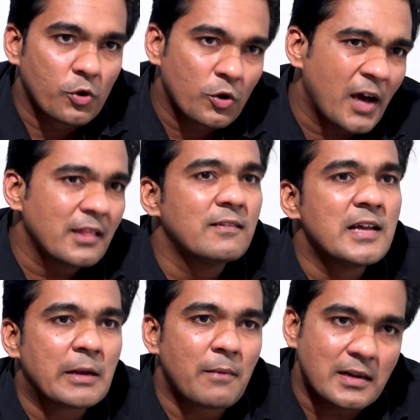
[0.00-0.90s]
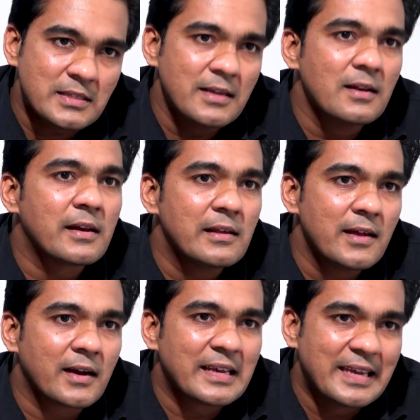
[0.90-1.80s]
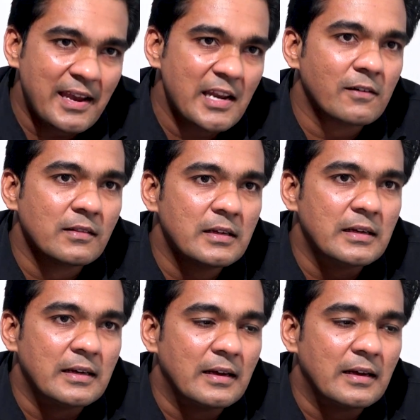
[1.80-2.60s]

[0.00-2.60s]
விடணும் அது வழியாக நம்ம அரசியல் ரீதியான கெயினை வந்து